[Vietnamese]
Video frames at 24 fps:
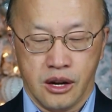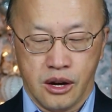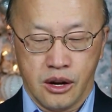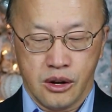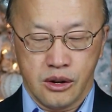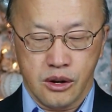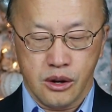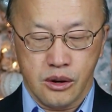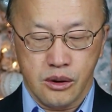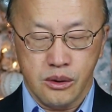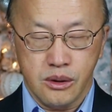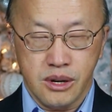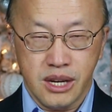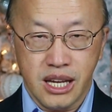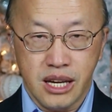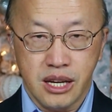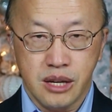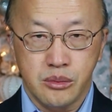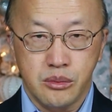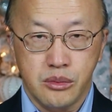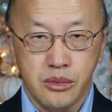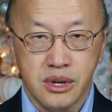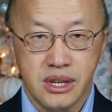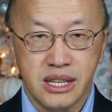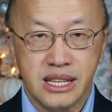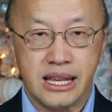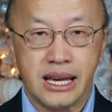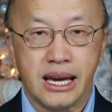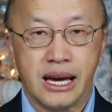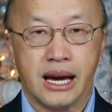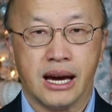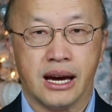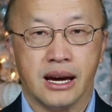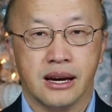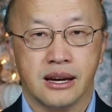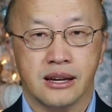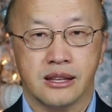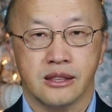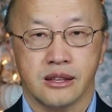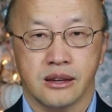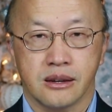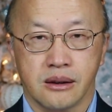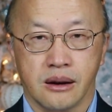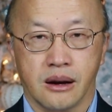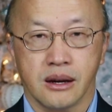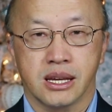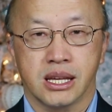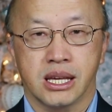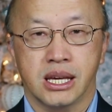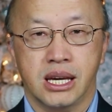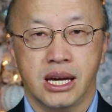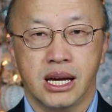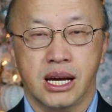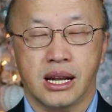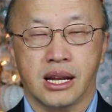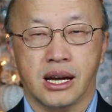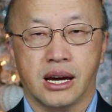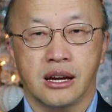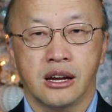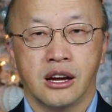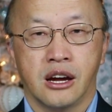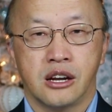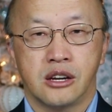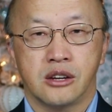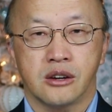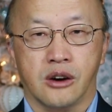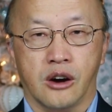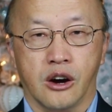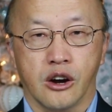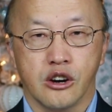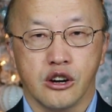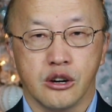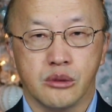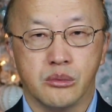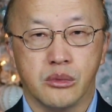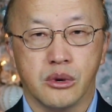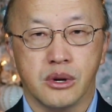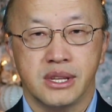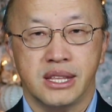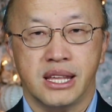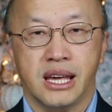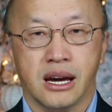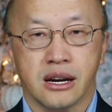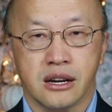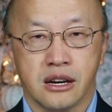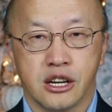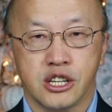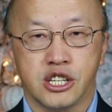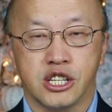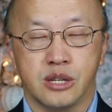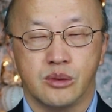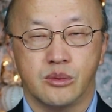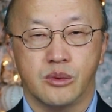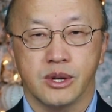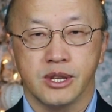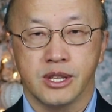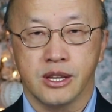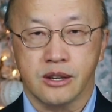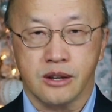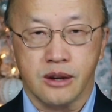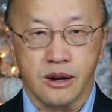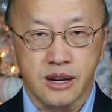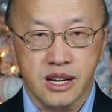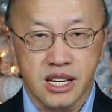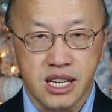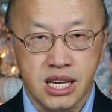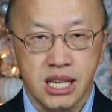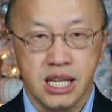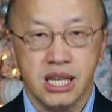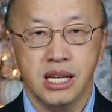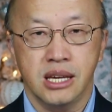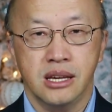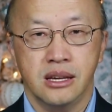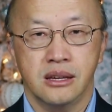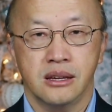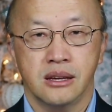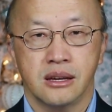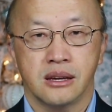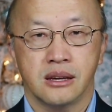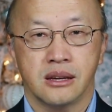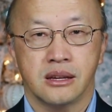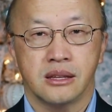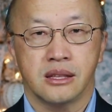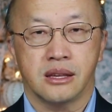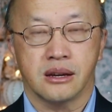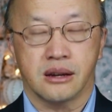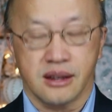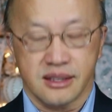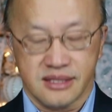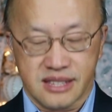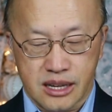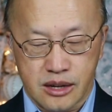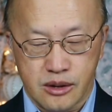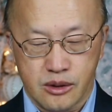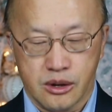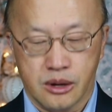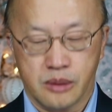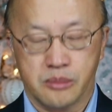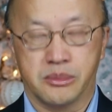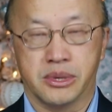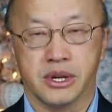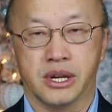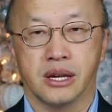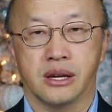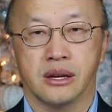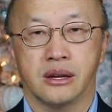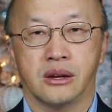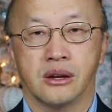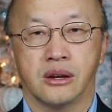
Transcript: lúc lúc nên mua nhà thì có khi lại thì khó mua nhà có chú mua chỉ có khi chỉ có sáng ổn phê